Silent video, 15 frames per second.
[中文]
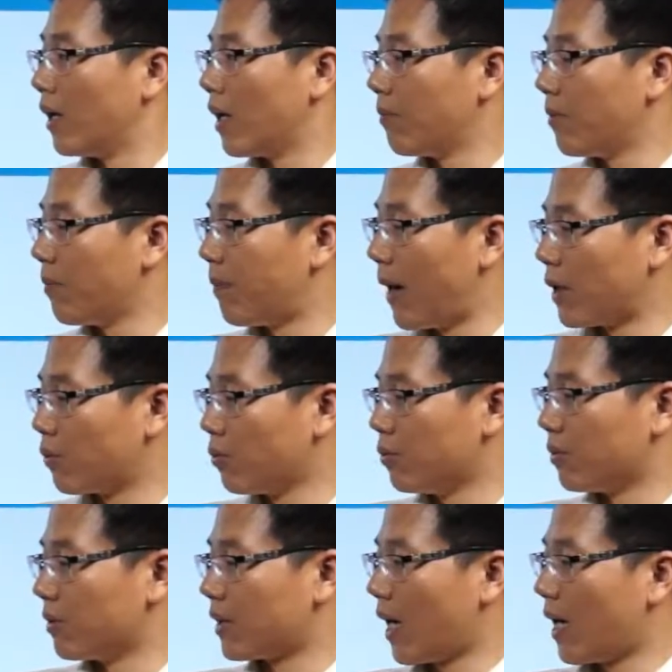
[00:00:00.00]
那么百
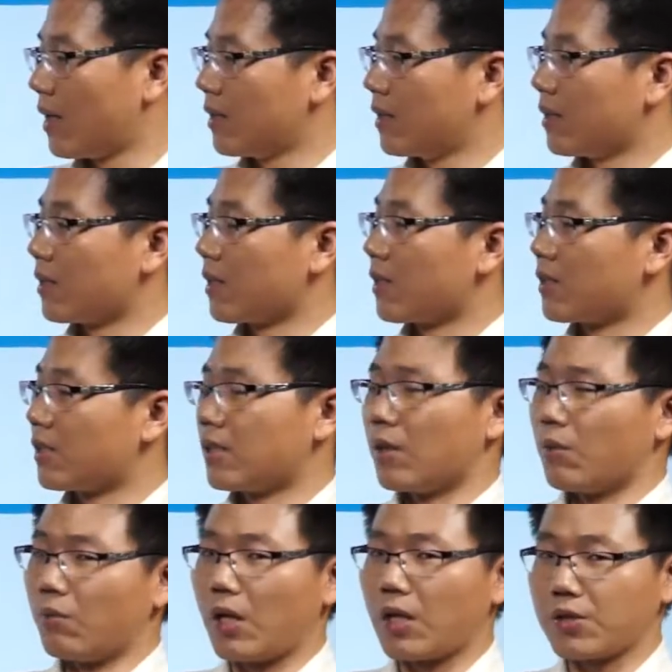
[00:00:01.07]
度它的这个企
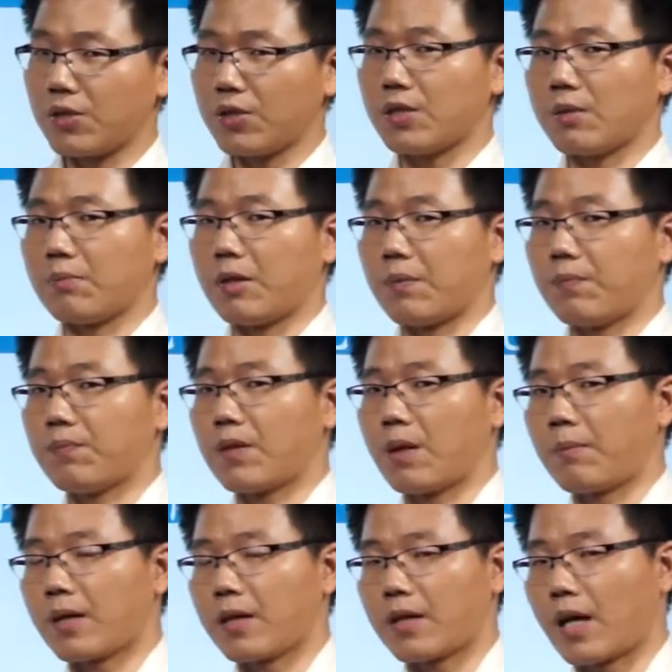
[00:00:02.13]
业文化是什么？
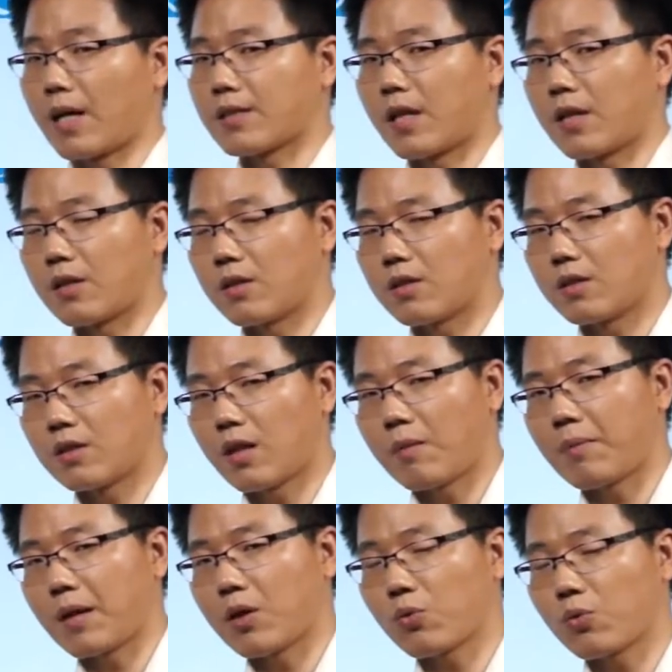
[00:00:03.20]
咱们看一下，
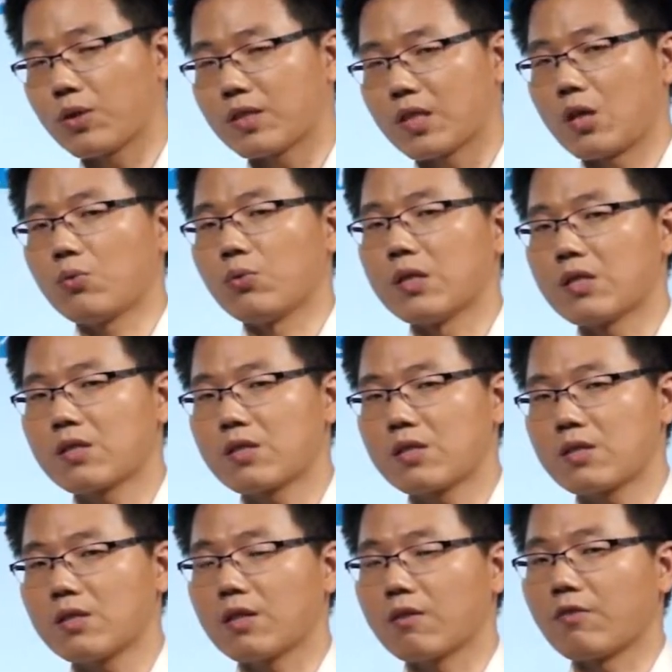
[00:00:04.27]
它把它归结为
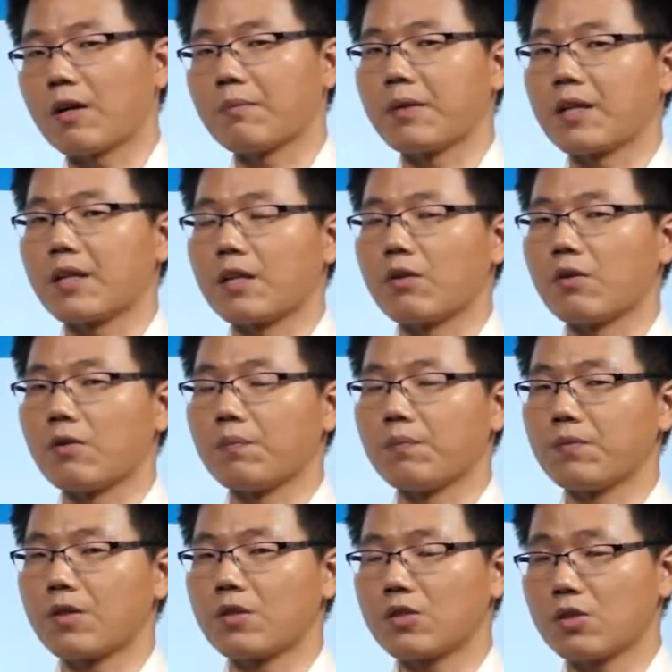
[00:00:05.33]
四个方面的
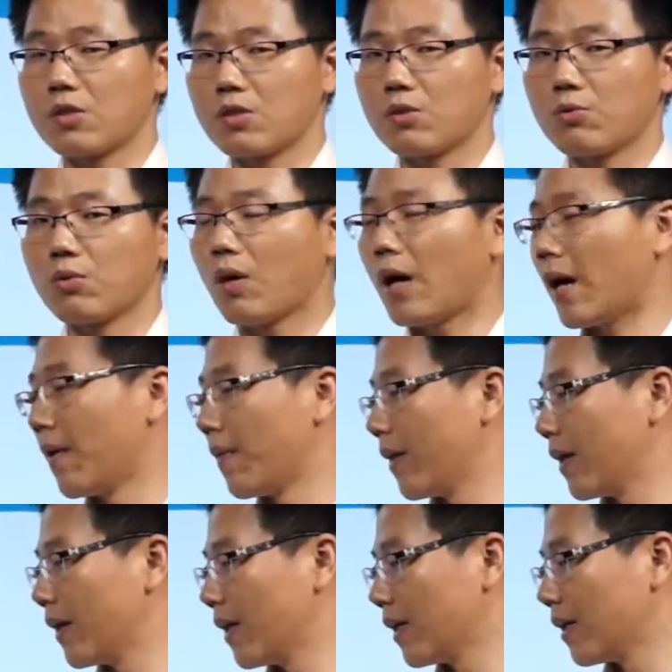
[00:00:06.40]
四四句话。
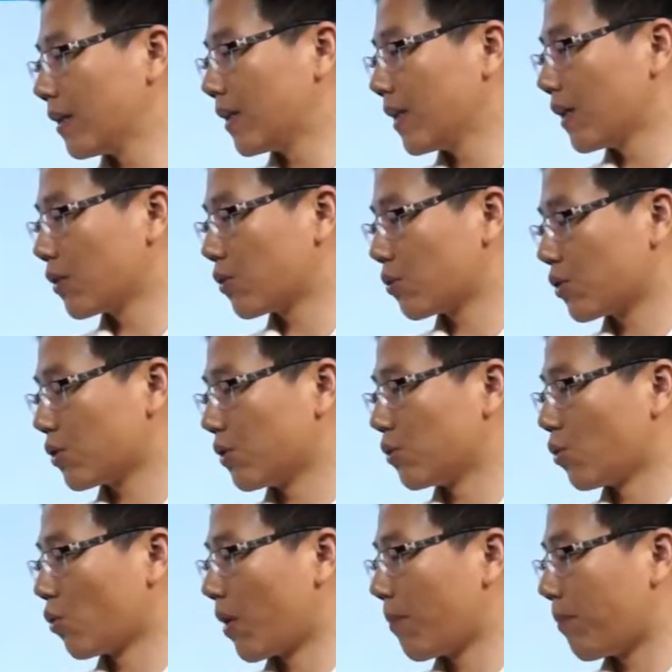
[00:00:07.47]
第一个就是
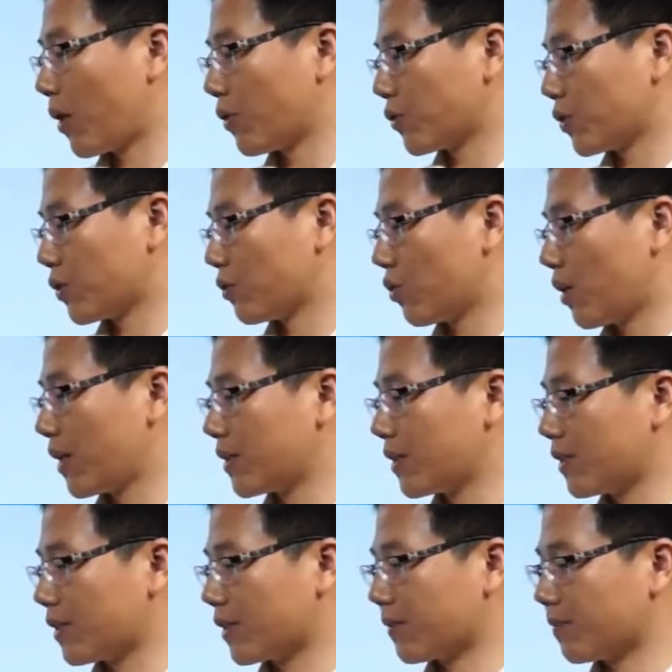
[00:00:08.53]
永远保持创业
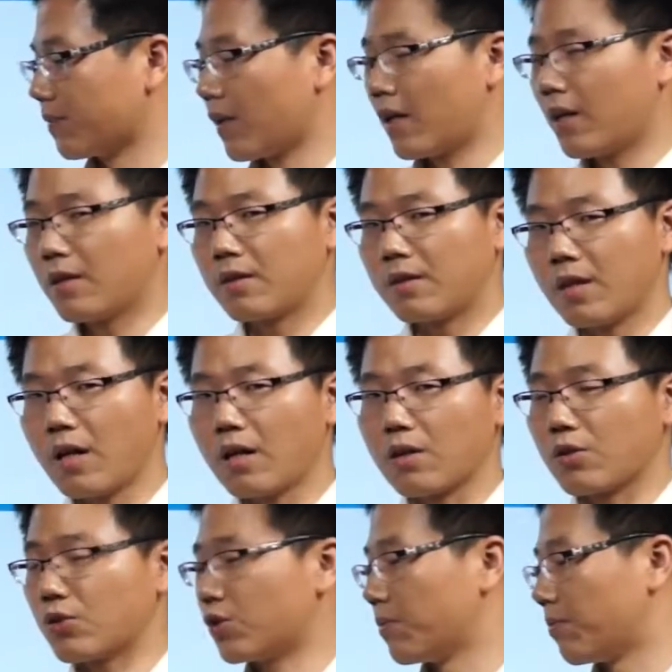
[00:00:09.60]
激情；第二
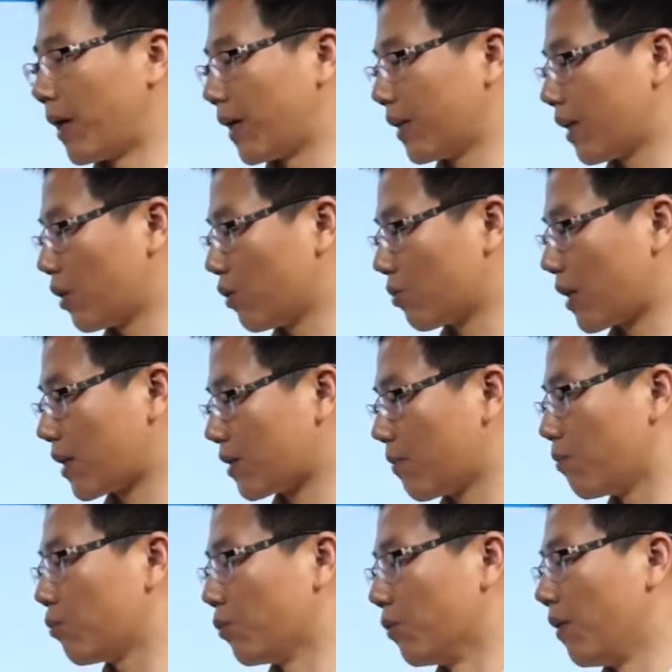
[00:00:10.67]
个是每天都在
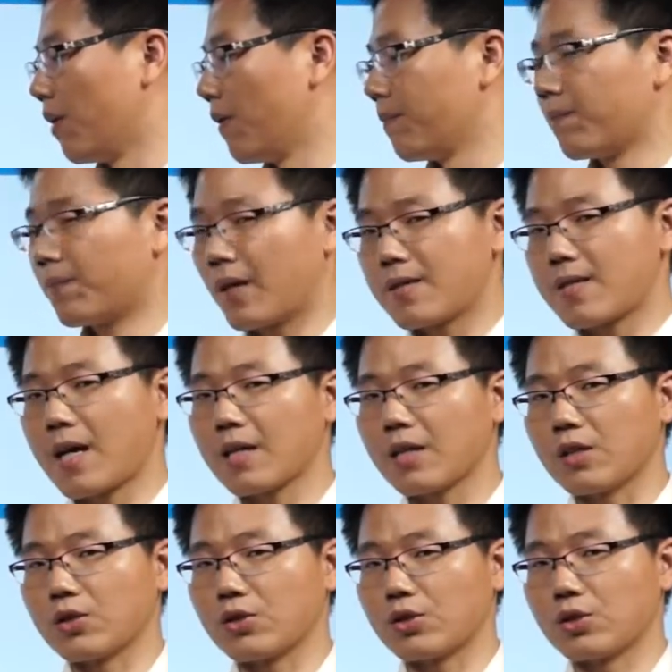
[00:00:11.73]
进步；第三
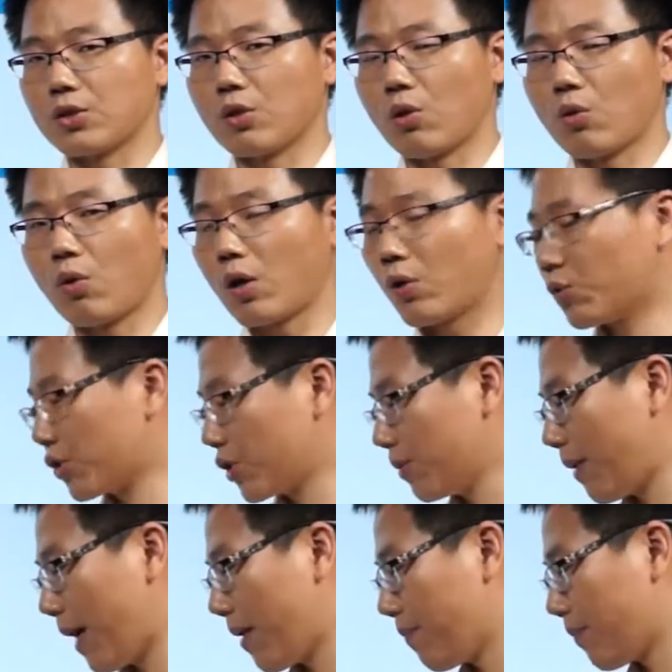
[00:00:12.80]
个是宽容
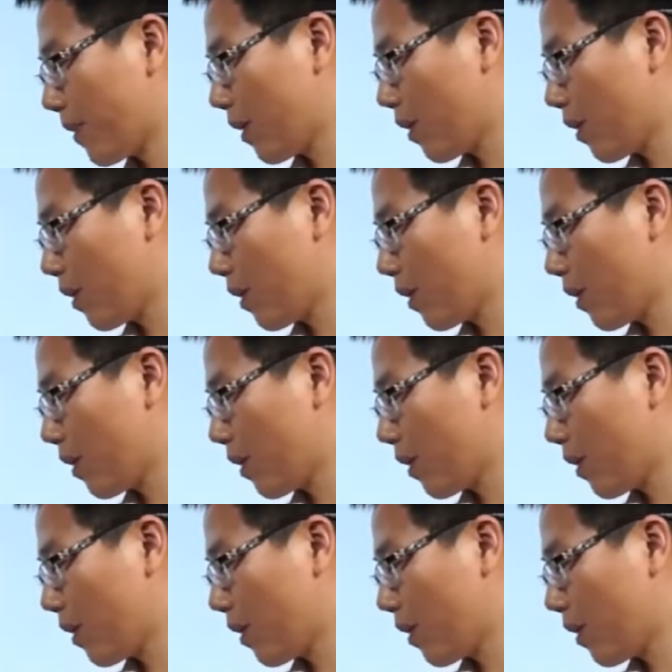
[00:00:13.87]
失败，